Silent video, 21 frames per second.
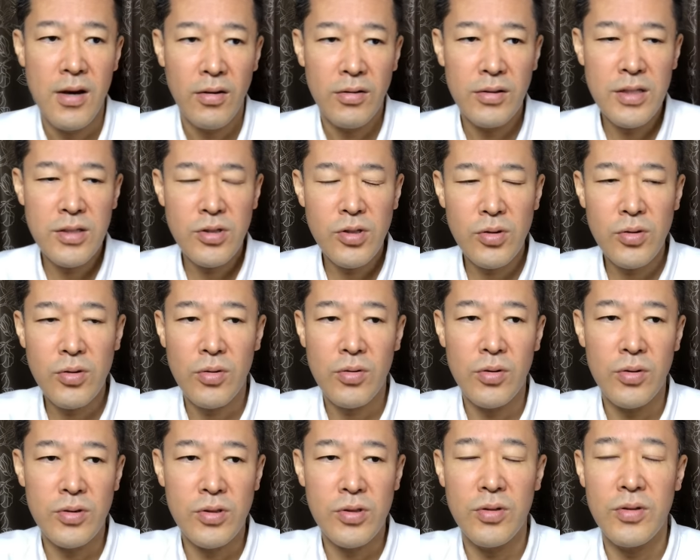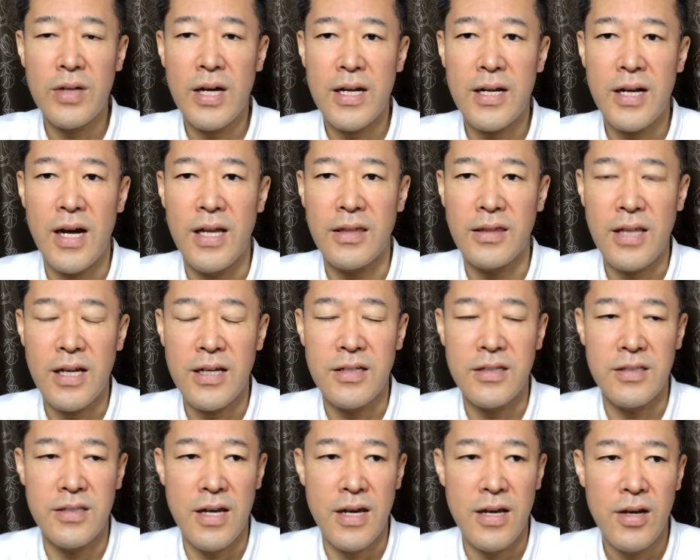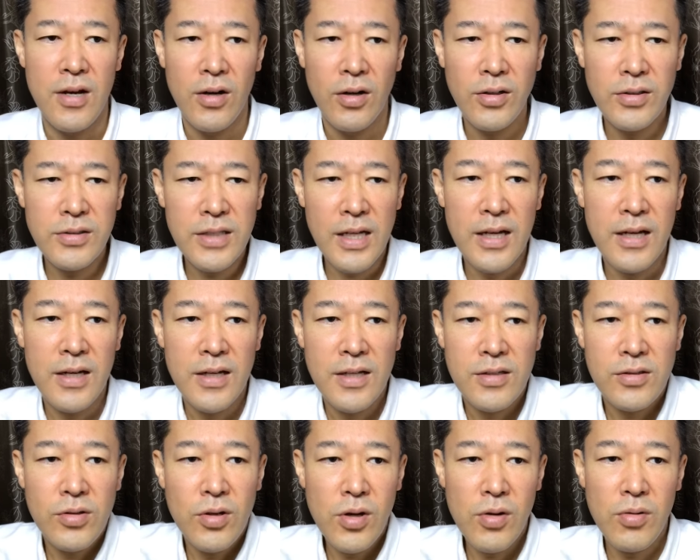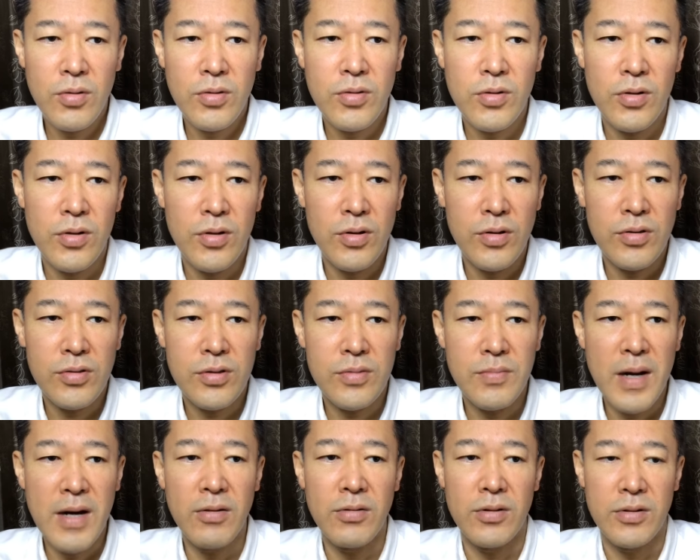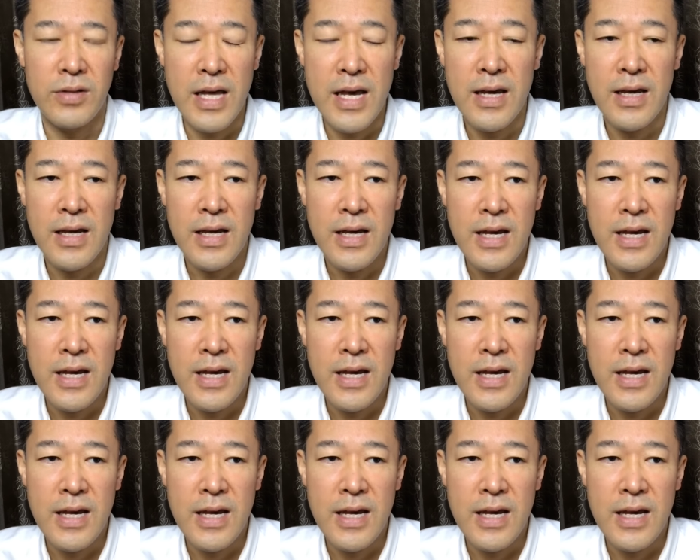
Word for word: でちょっとこう紹介があったりしてそしたらそれをこうスマホのね、